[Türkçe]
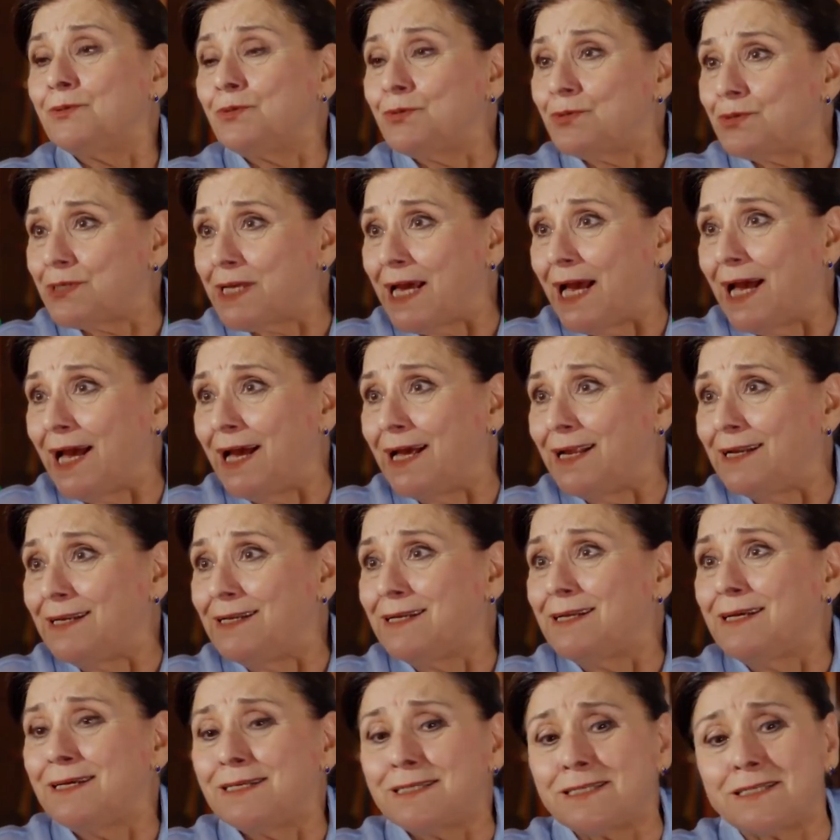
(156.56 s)
güzel,
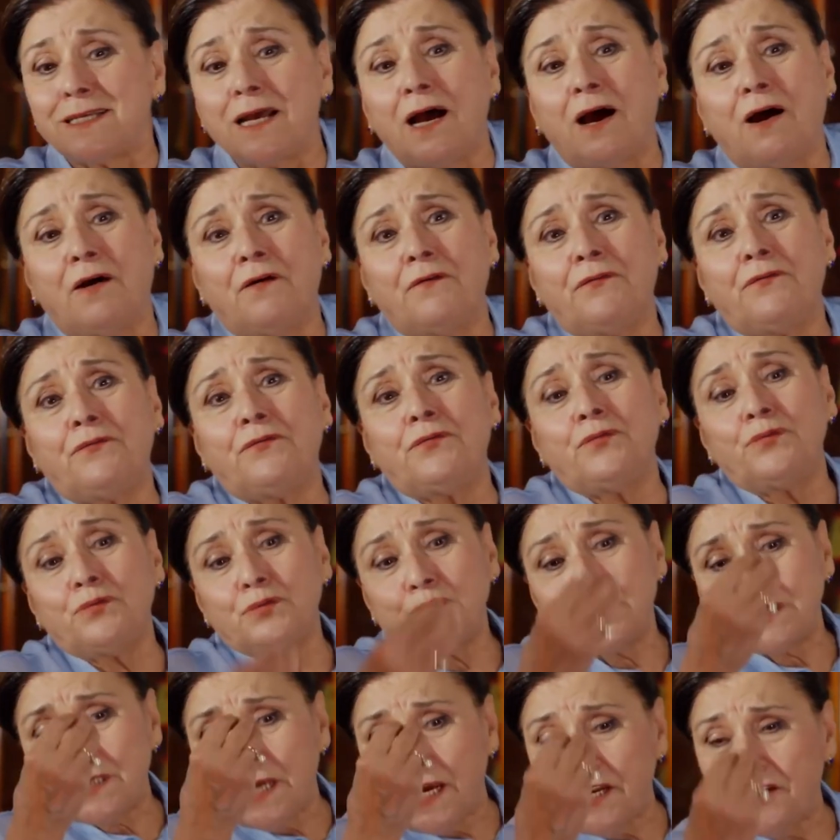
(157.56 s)
saf,
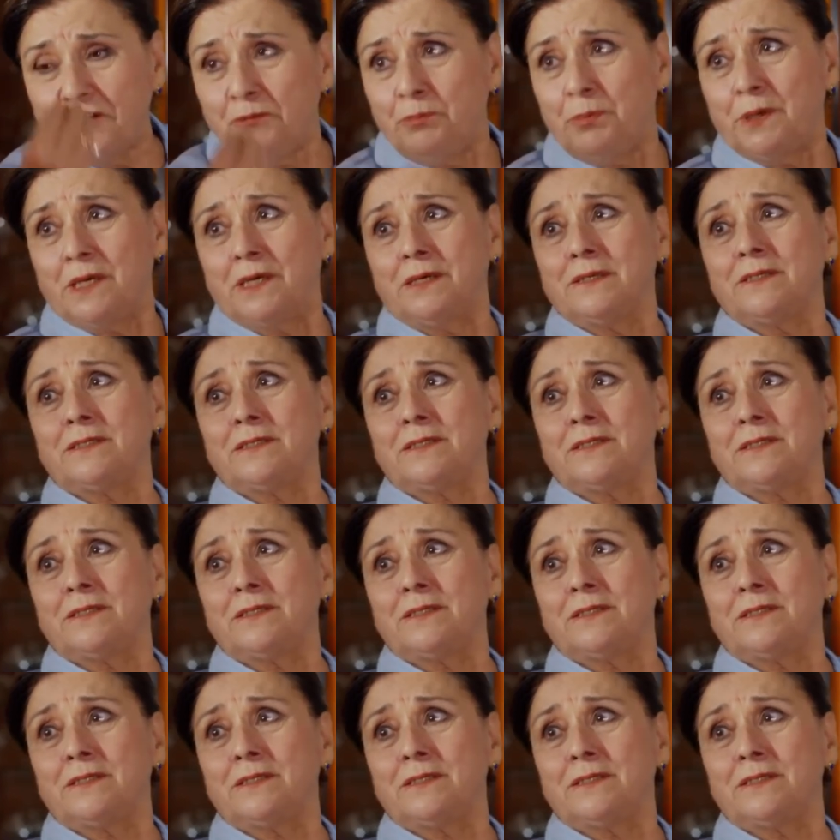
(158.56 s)
zarif bir